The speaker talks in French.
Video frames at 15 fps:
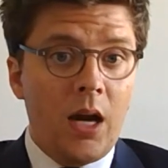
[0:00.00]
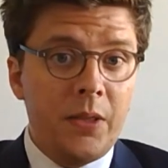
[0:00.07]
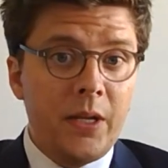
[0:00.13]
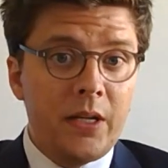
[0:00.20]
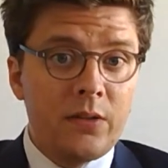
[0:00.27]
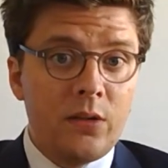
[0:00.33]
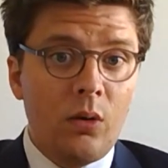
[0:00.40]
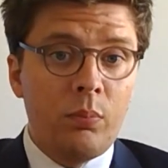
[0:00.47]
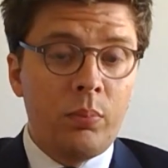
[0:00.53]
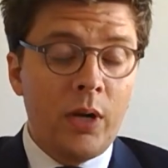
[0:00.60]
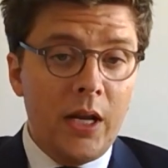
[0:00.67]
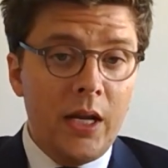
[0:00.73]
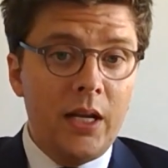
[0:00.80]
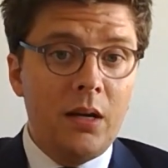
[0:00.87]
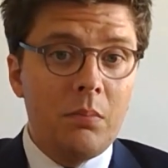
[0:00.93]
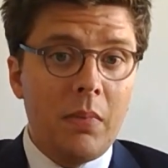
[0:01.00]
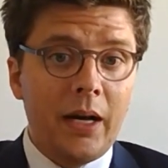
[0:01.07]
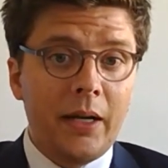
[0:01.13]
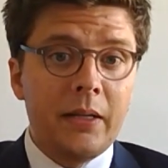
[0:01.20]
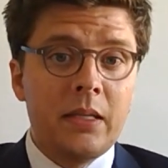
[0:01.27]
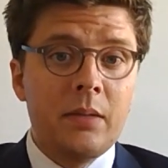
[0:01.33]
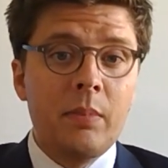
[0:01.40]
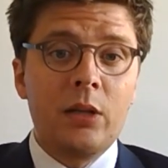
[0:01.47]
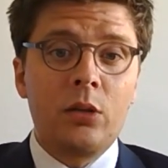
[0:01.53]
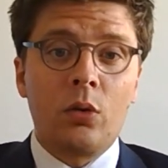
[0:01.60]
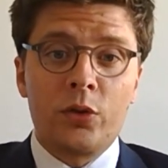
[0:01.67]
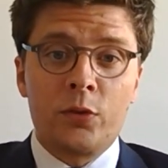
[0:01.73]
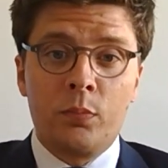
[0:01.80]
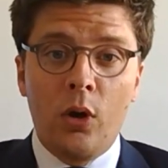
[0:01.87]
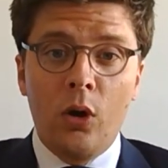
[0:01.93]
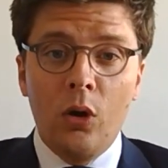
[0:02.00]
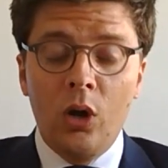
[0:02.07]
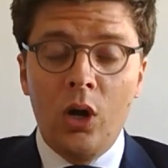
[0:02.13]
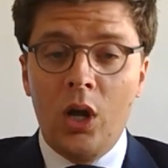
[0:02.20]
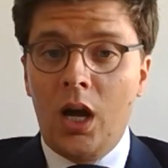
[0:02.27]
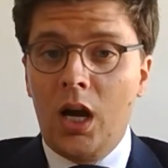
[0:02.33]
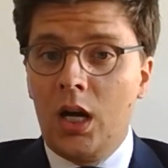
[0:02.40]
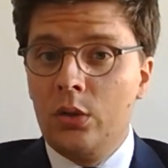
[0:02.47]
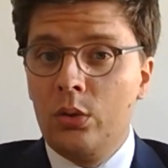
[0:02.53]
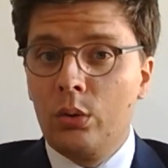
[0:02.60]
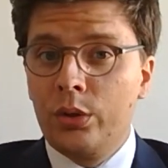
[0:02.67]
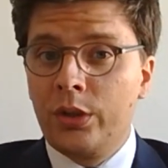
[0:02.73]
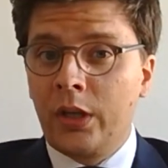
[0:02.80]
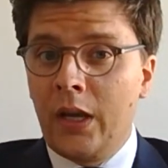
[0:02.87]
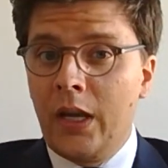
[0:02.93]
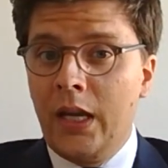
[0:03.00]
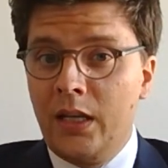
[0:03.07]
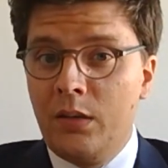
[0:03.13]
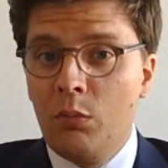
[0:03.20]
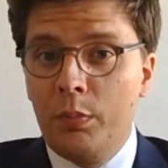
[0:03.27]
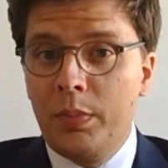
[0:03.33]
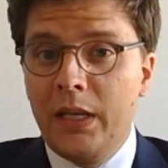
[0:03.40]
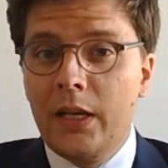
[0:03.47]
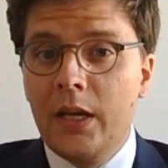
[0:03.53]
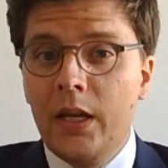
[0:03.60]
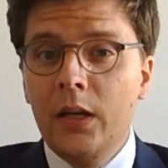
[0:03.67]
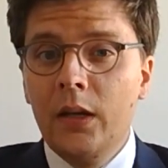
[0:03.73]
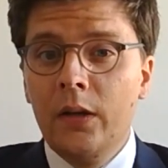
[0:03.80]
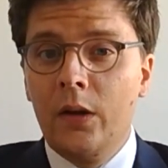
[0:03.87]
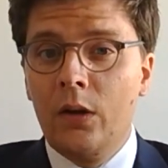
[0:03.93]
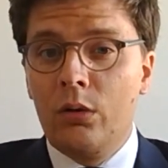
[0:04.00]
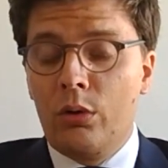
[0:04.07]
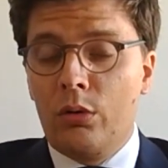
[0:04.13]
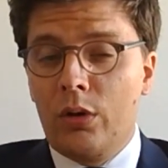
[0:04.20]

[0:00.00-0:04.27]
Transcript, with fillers: Un exemple est le maritime et le transport, un autre est l'immobilier,